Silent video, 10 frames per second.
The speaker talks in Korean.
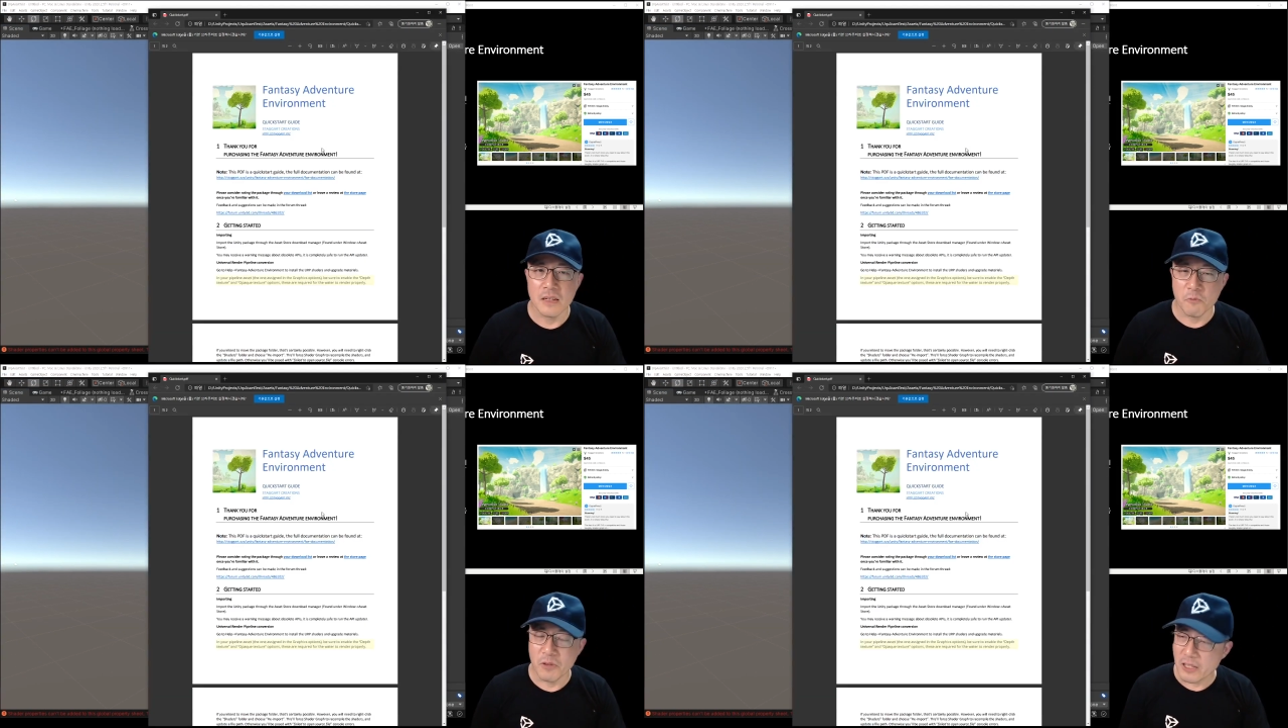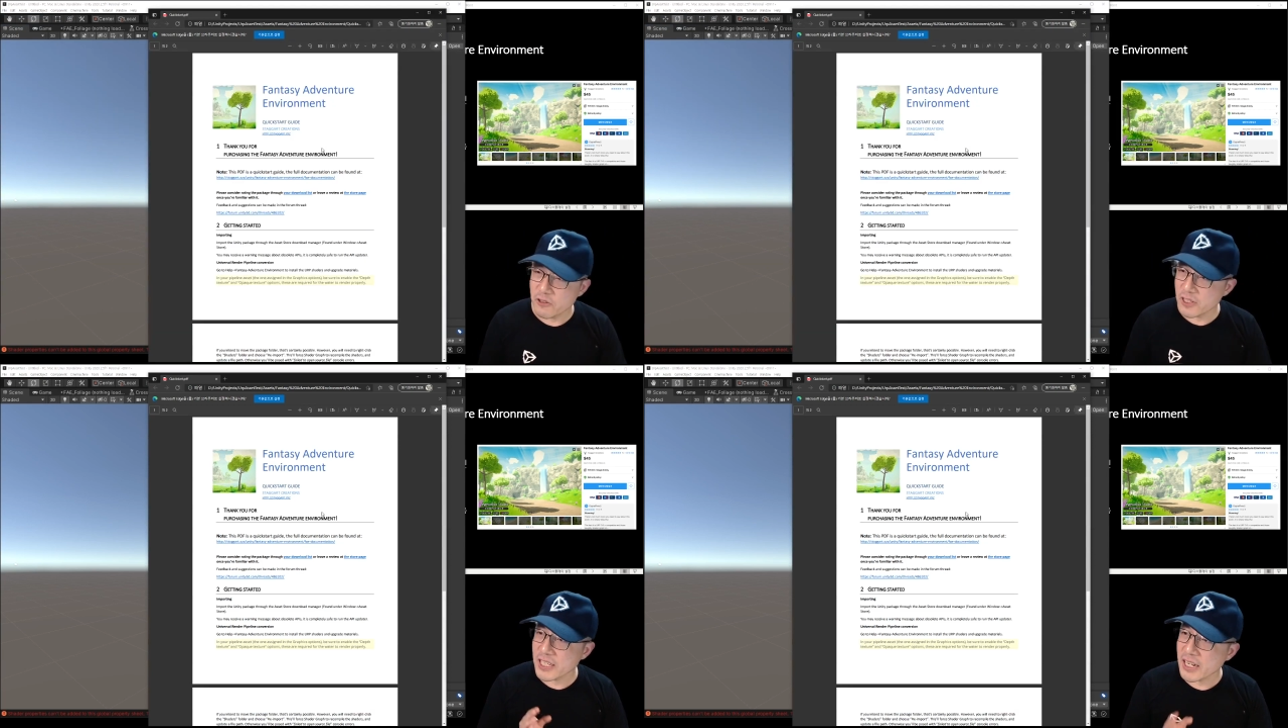
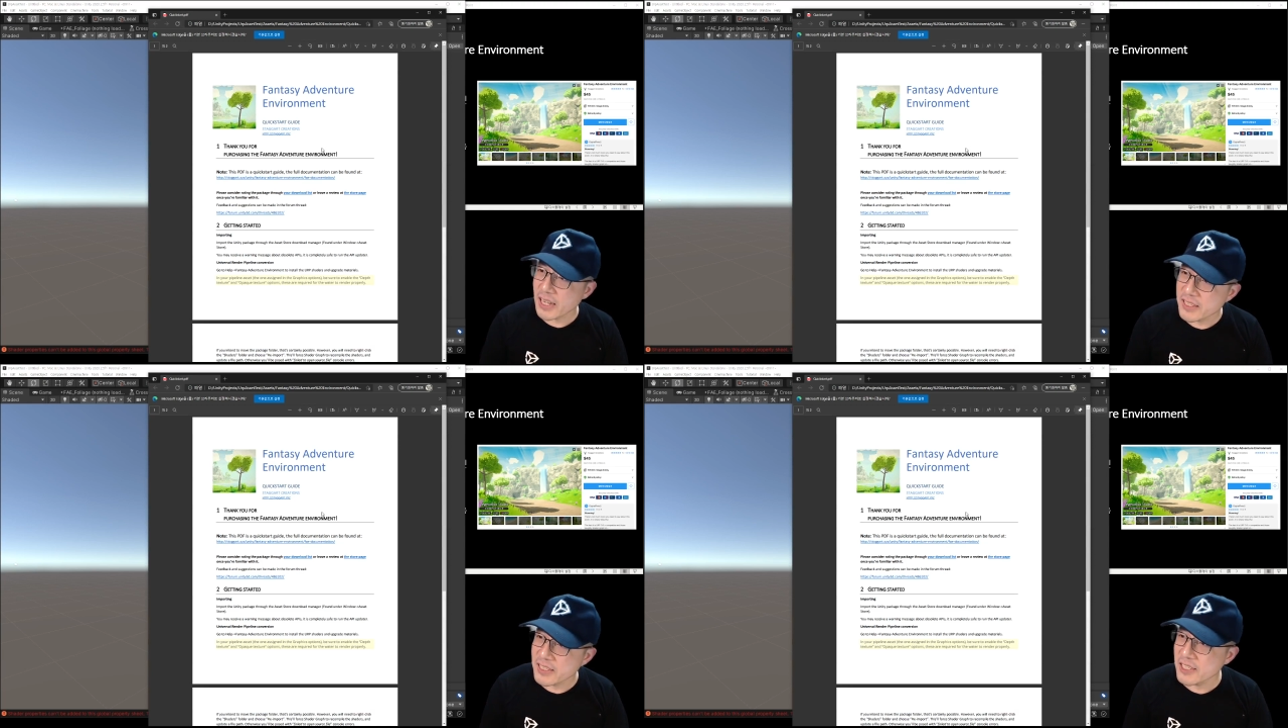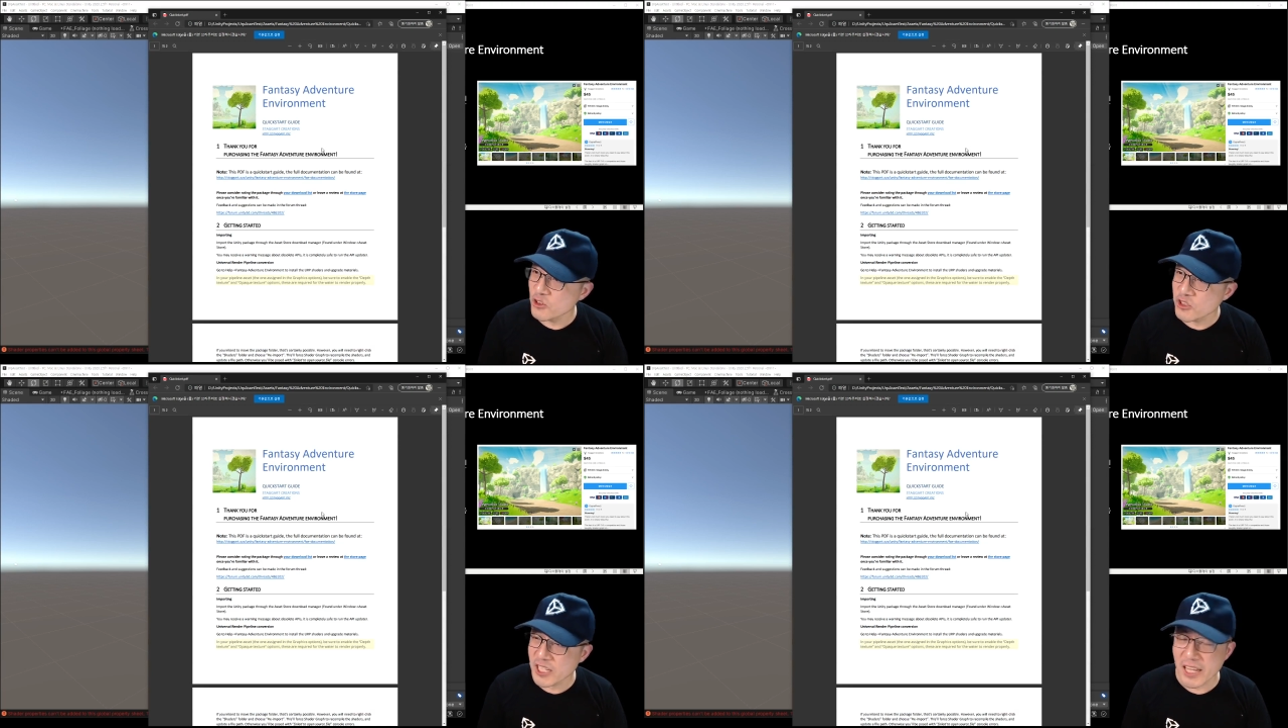매뉴얼을 잘 안 읽는
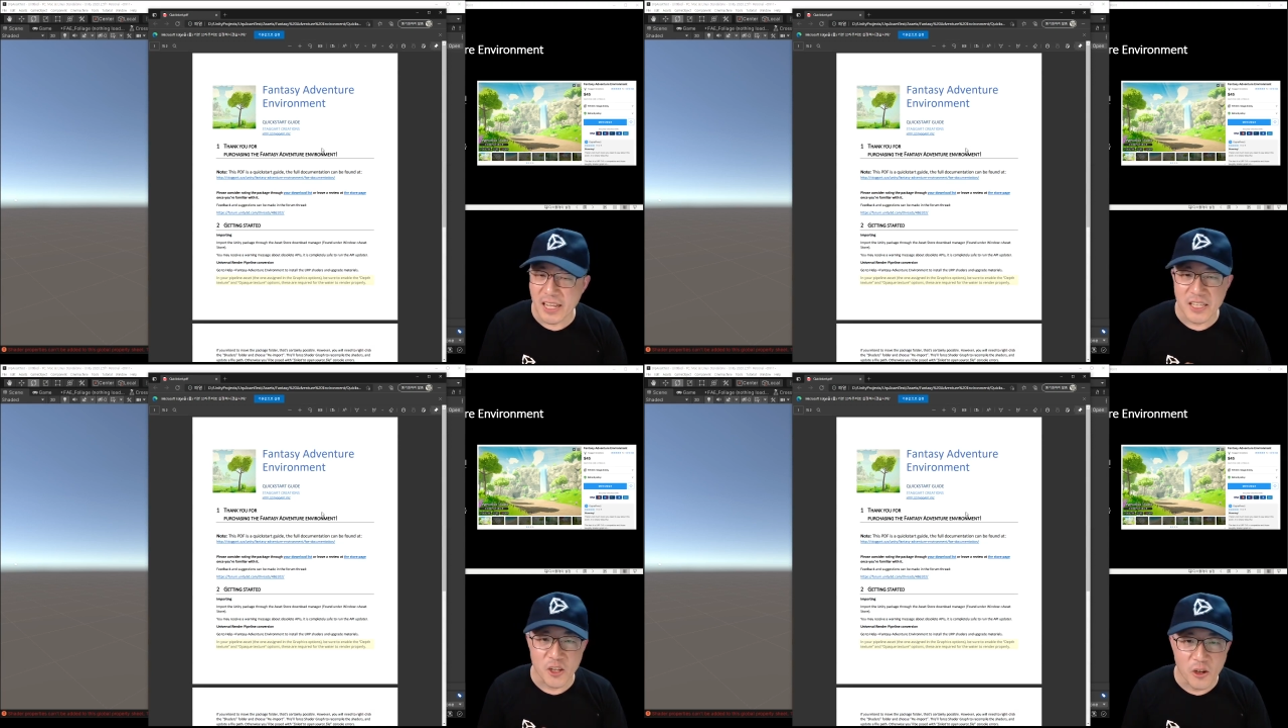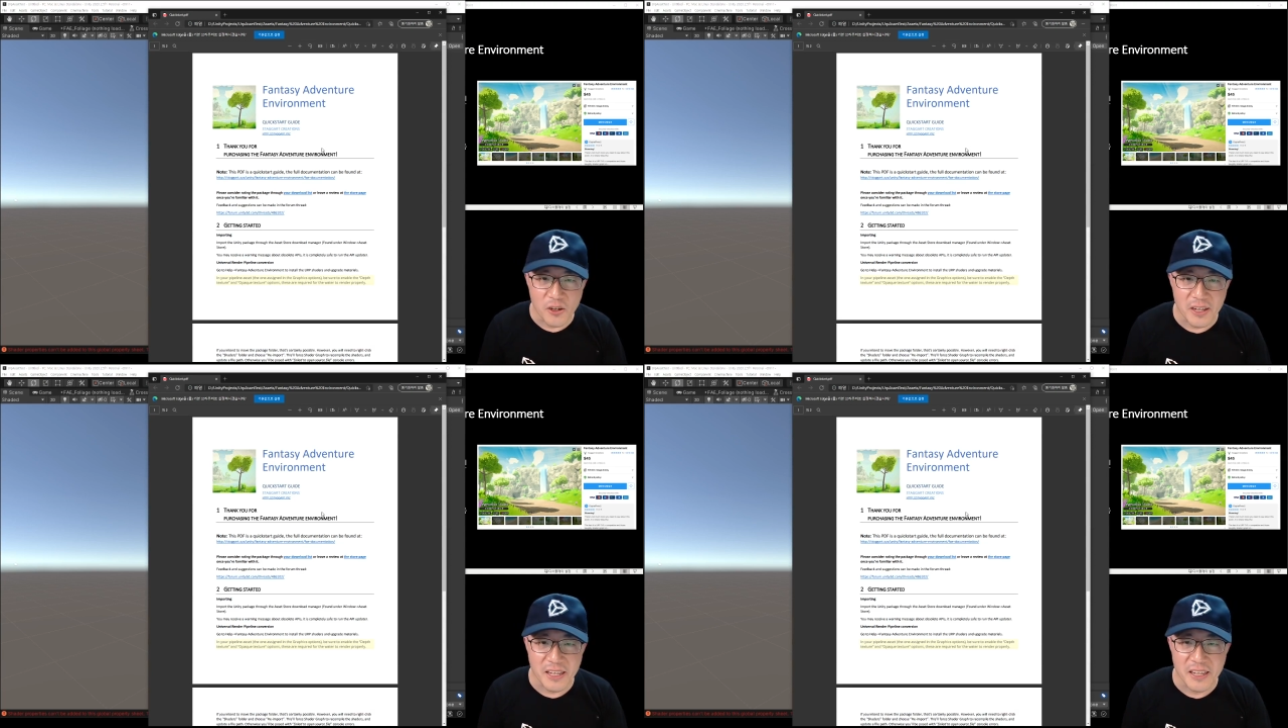이유 중에 하나가
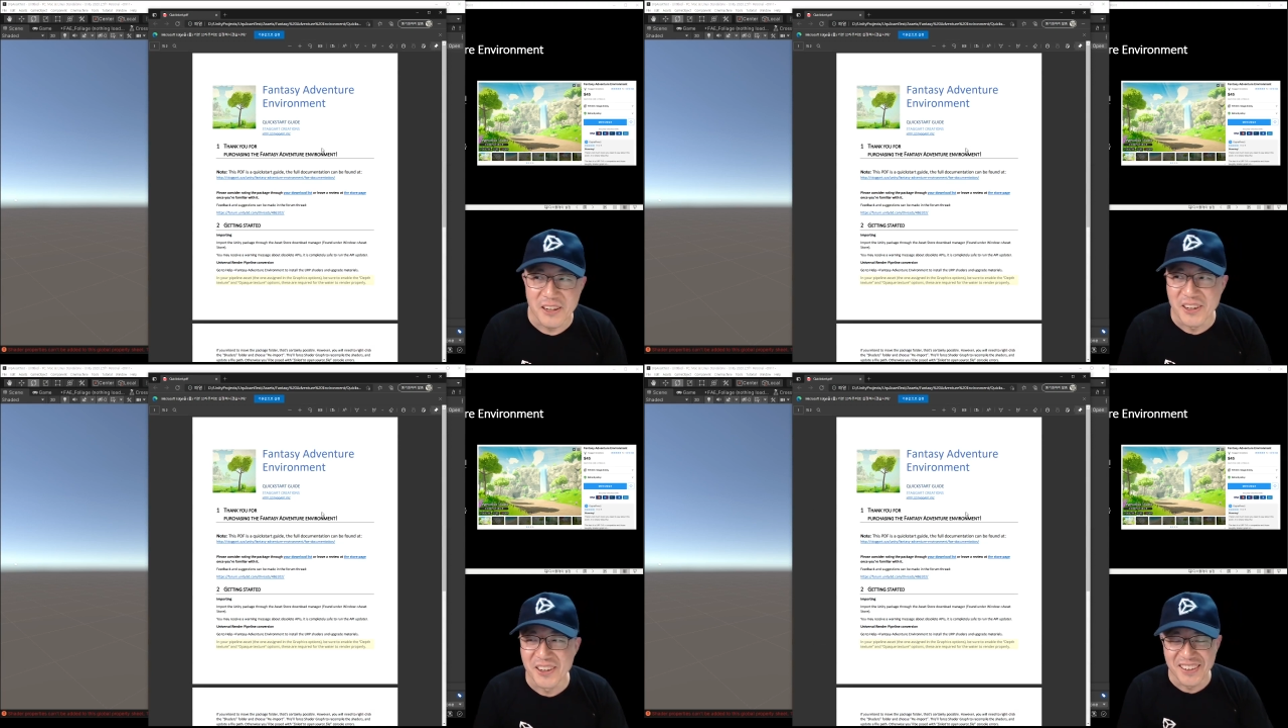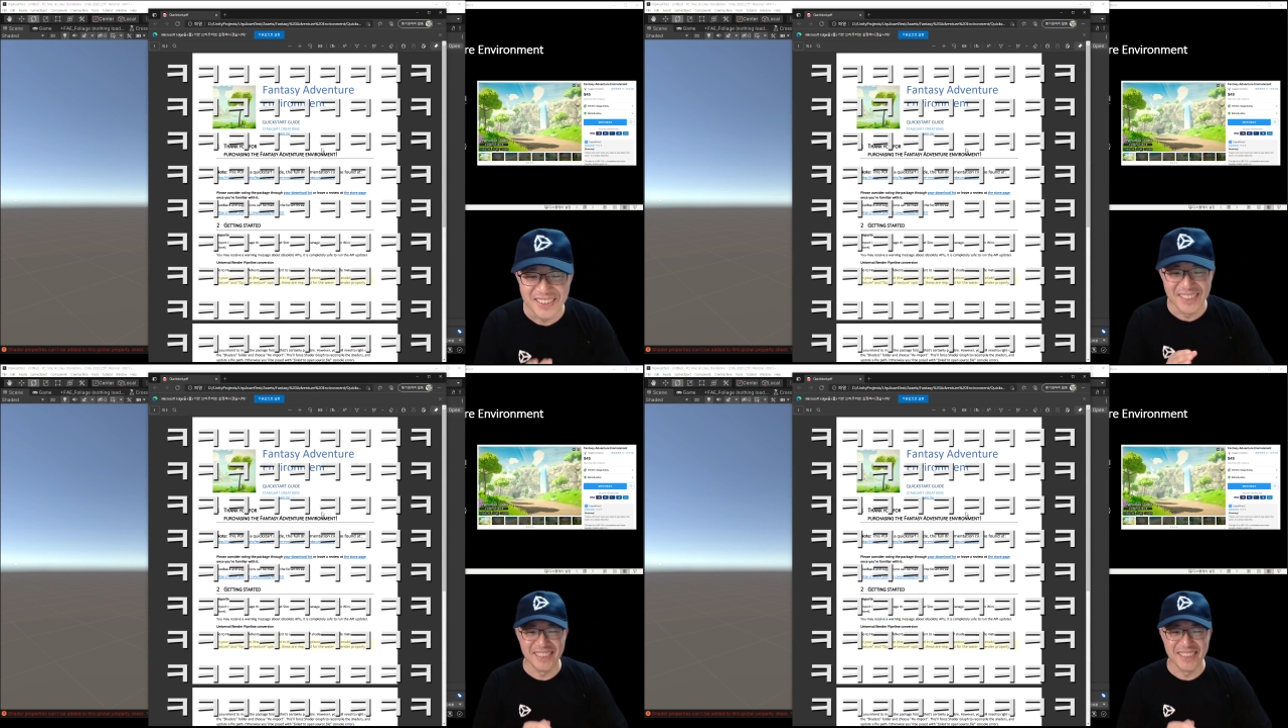영어예요. 어,